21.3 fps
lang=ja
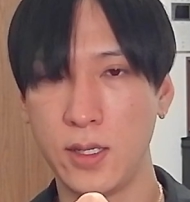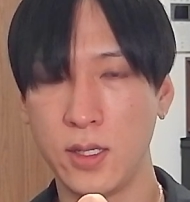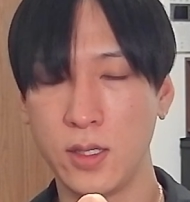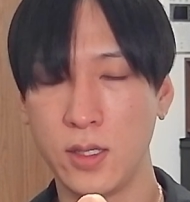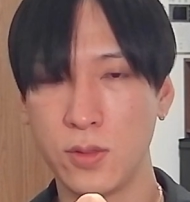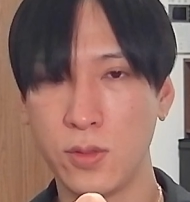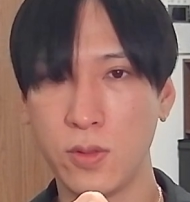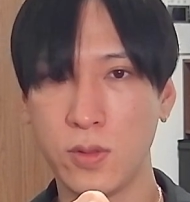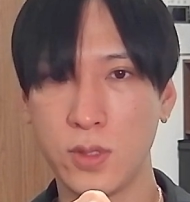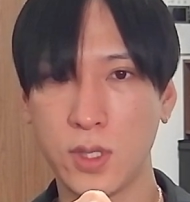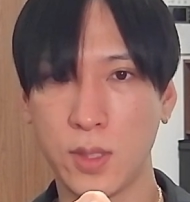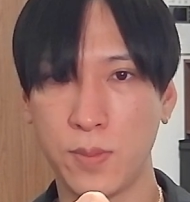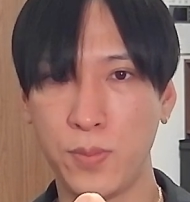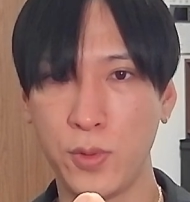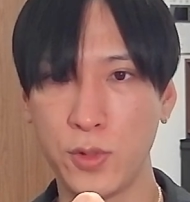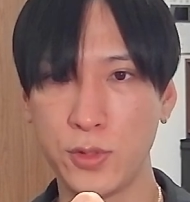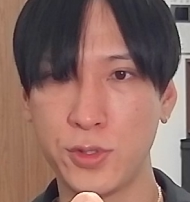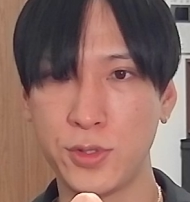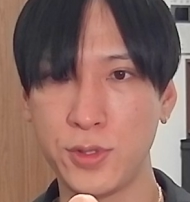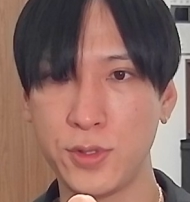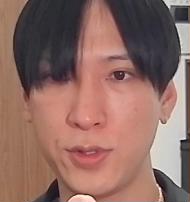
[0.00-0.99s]
ということは母
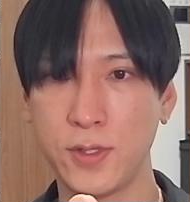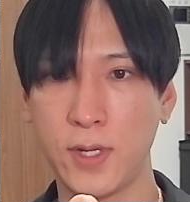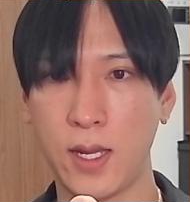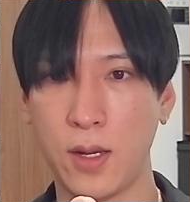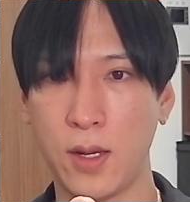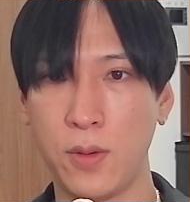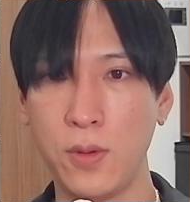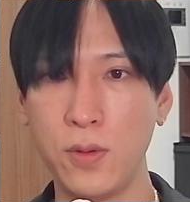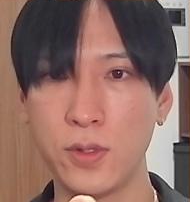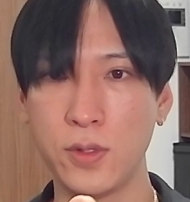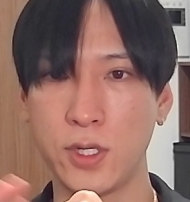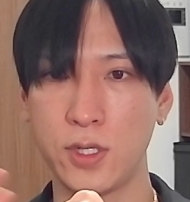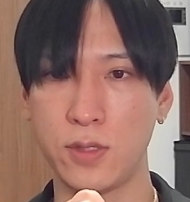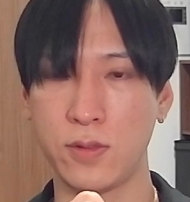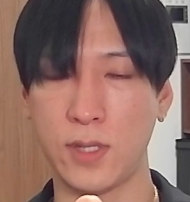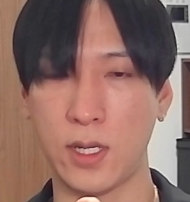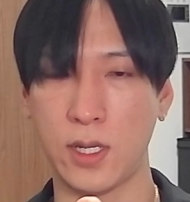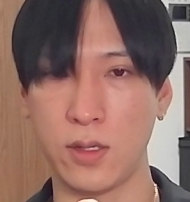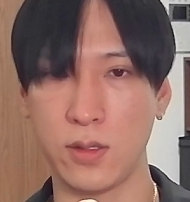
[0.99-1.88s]
数が大きくなる。